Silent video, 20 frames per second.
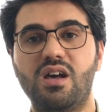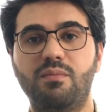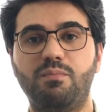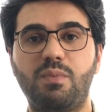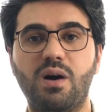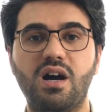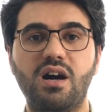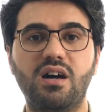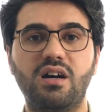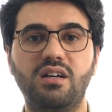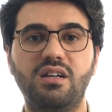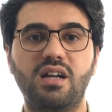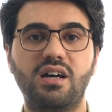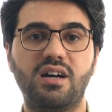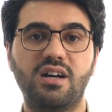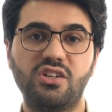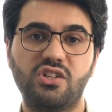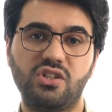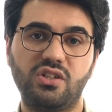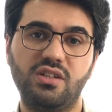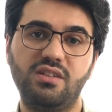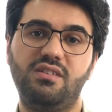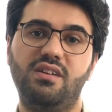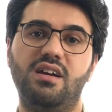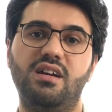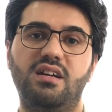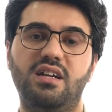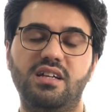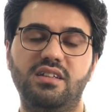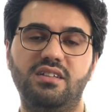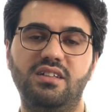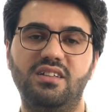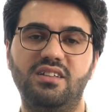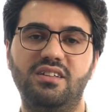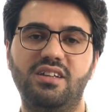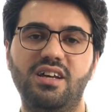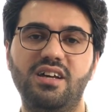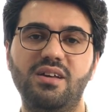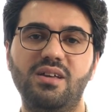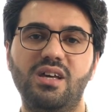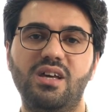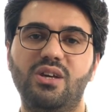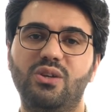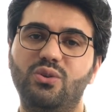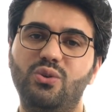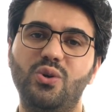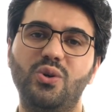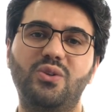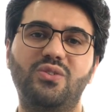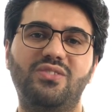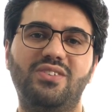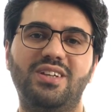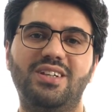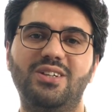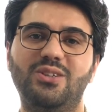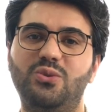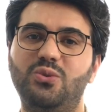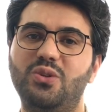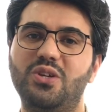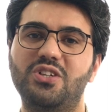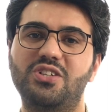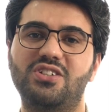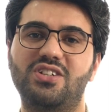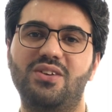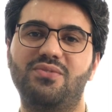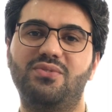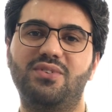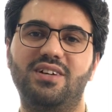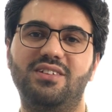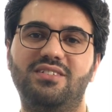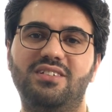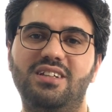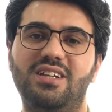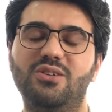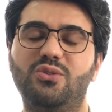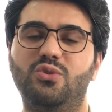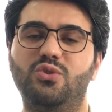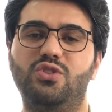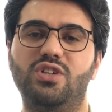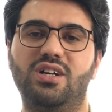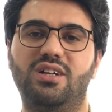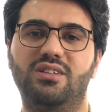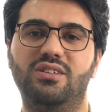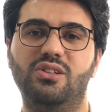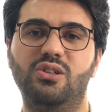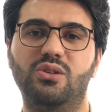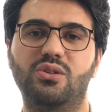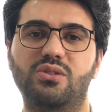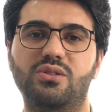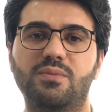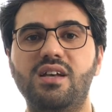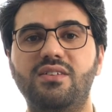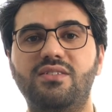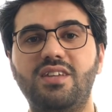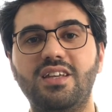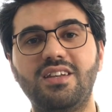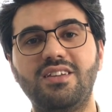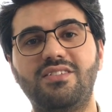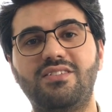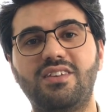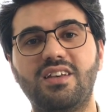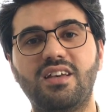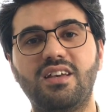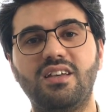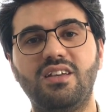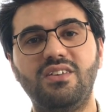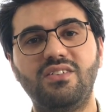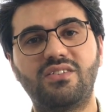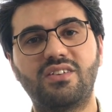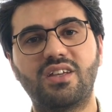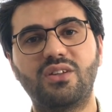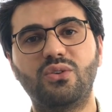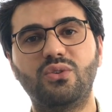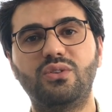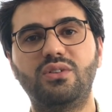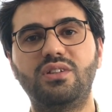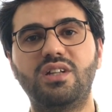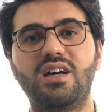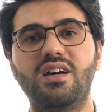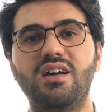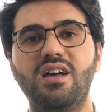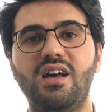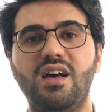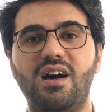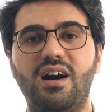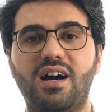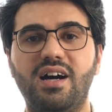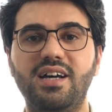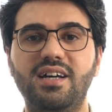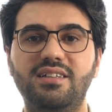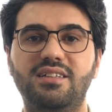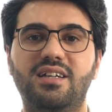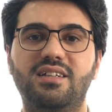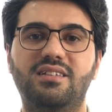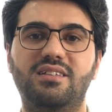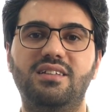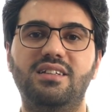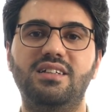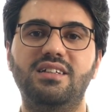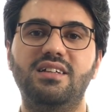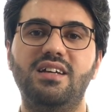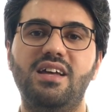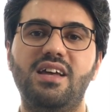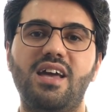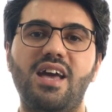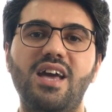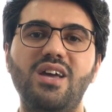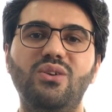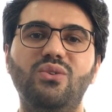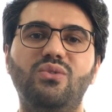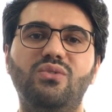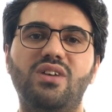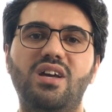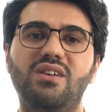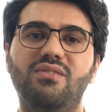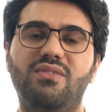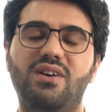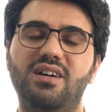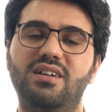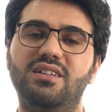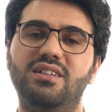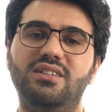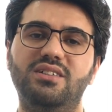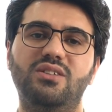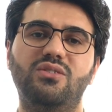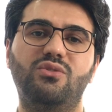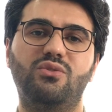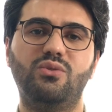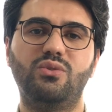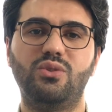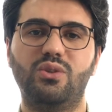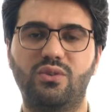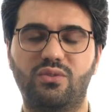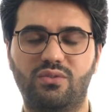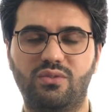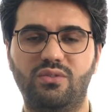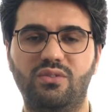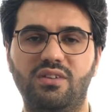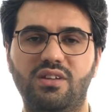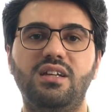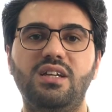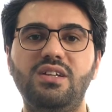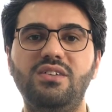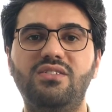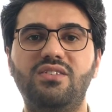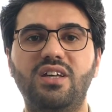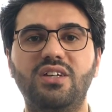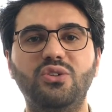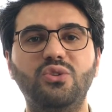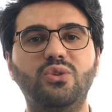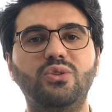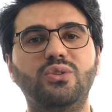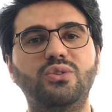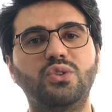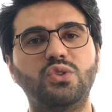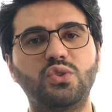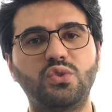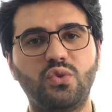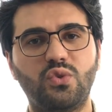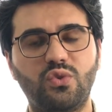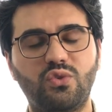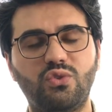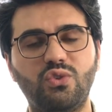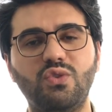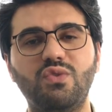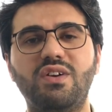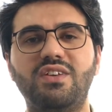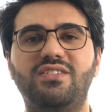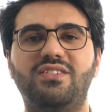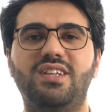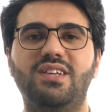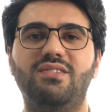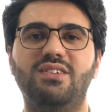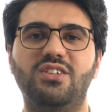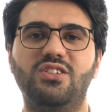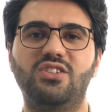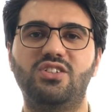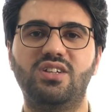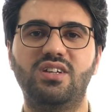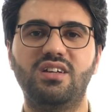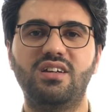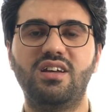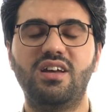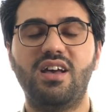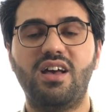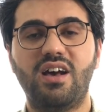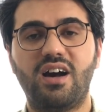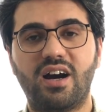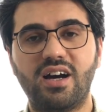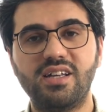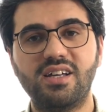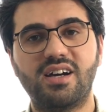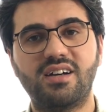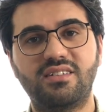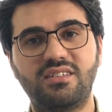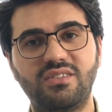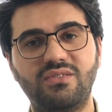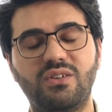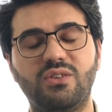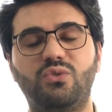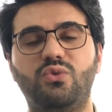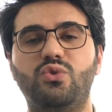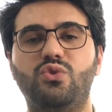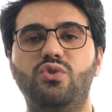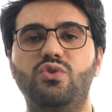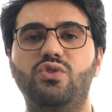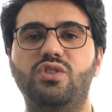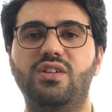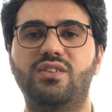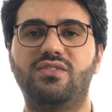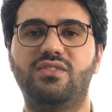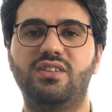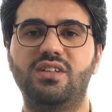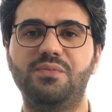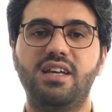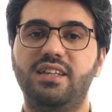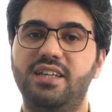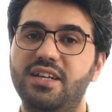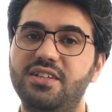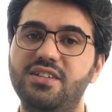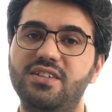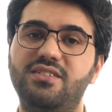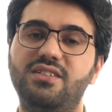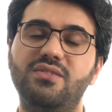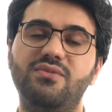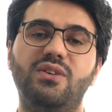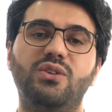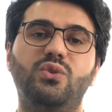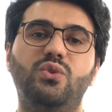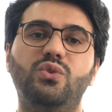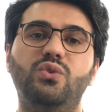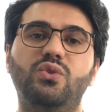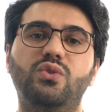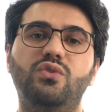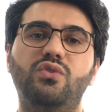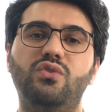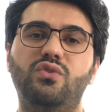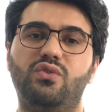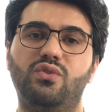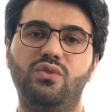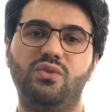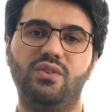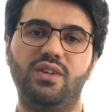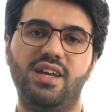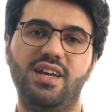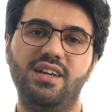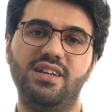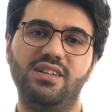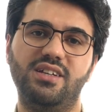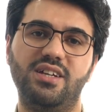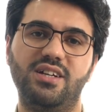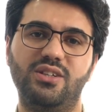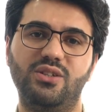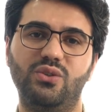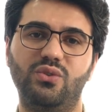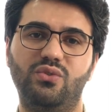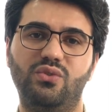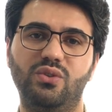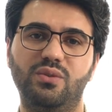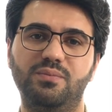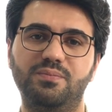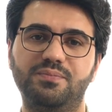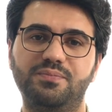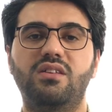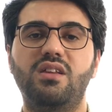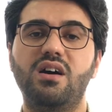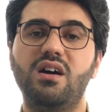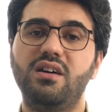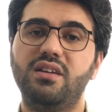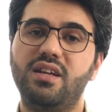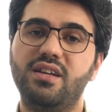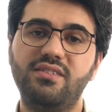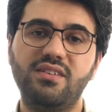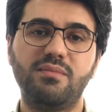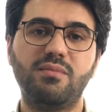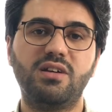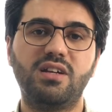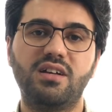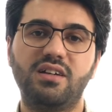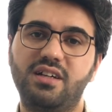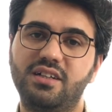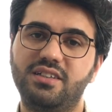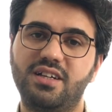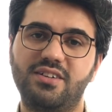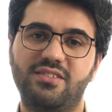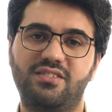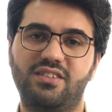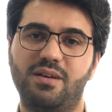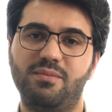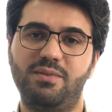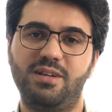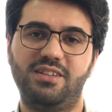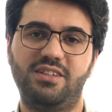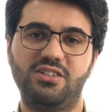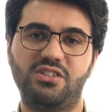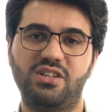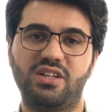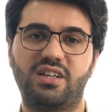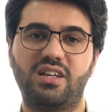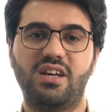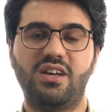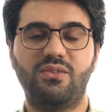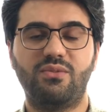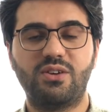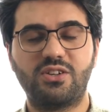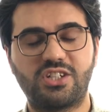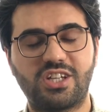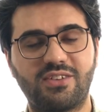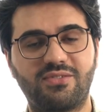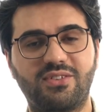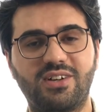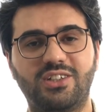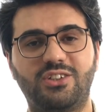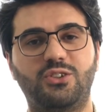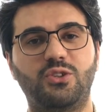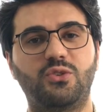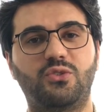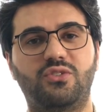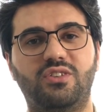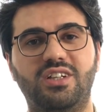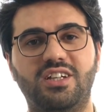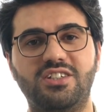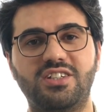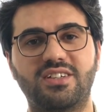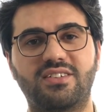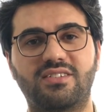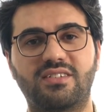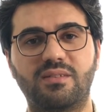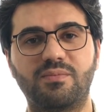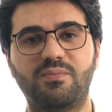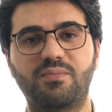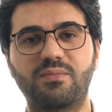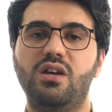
Baharla aşırı terlediğinde gök seni güneş şefkatiyle kucaklıyor. Sen ise insanoğluna hayat adlı en güzel varlığını sunuyorsun. İnsanoğlunun hüznü ve sevinci, hayatı ve düşüncesi, gecesi ve gündüzüsün ey yeryüzü. Daha ne zamana kadar sabredecek ve şefkat göstereceksin?''